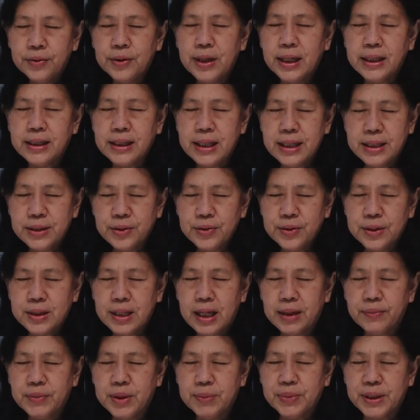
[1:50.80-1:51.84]
Tuhan Yesus
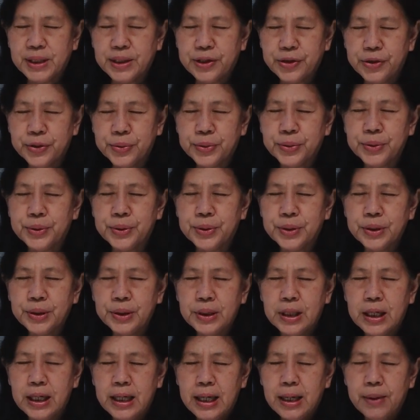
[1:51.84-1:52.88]
kami bersyukur
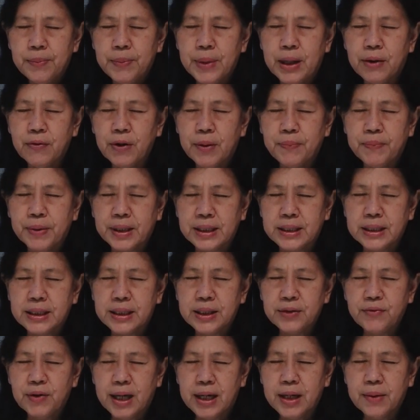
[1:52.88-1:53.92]
bahwa
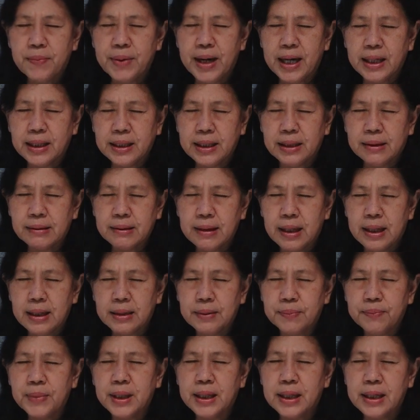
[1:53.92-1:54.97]
peristiwa
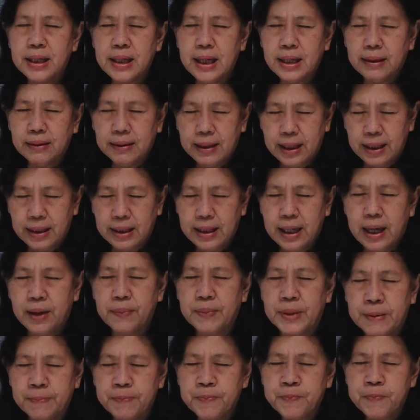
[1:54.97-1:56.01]
kebangkitan mengingatkan
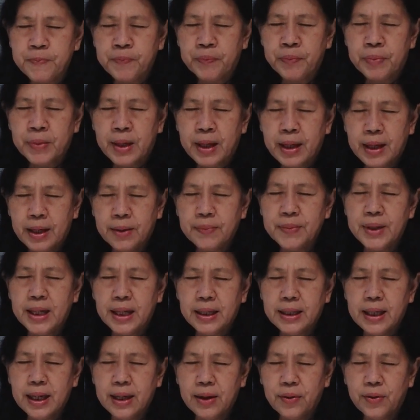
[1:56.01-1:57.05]
kami. Kami
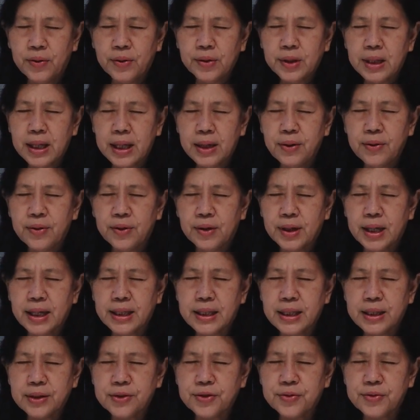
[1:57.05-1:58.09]
adalah
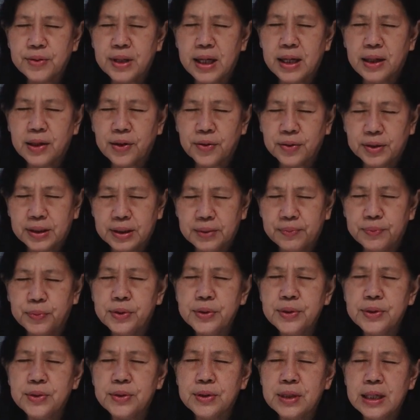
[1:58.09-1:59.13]
orang-orang yang sudah engkau
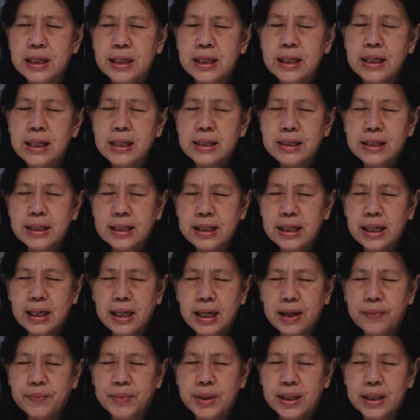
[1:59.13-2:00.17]
tebus sehingga
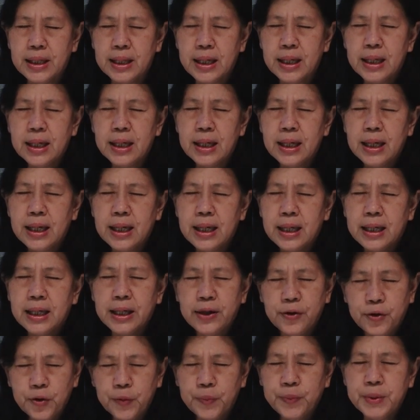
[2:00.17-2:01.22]
kami
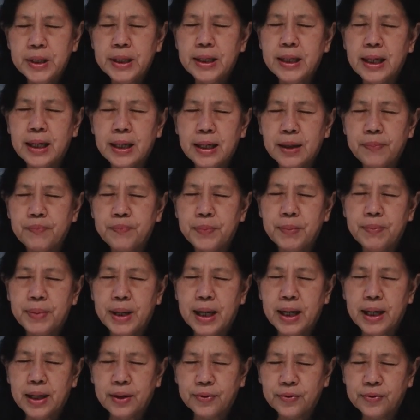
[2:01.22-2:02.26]
hidup di dalam
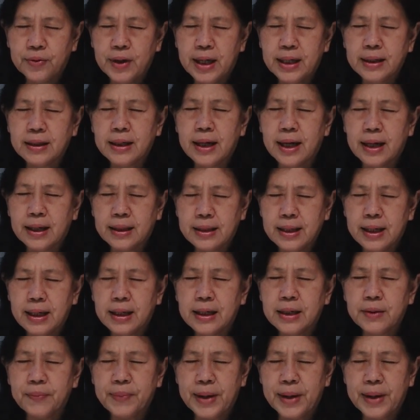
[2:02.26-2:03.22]
pembaharuan karya